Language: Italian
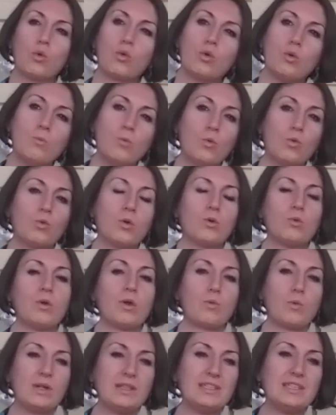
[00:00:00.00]
comunque in
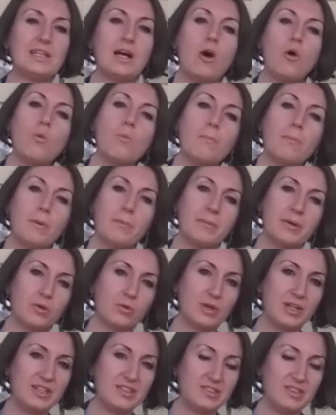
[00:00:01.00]
una quantità un po' meno
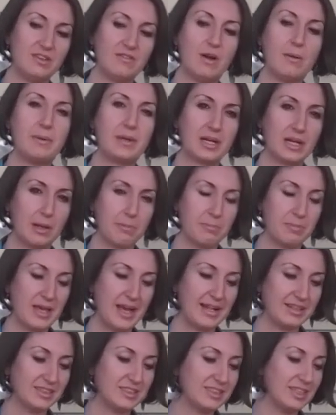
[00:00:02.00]
lesiva per
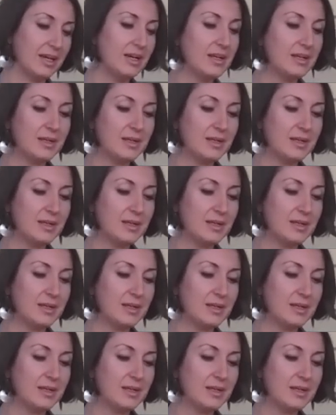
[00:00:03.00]
l'ambiente.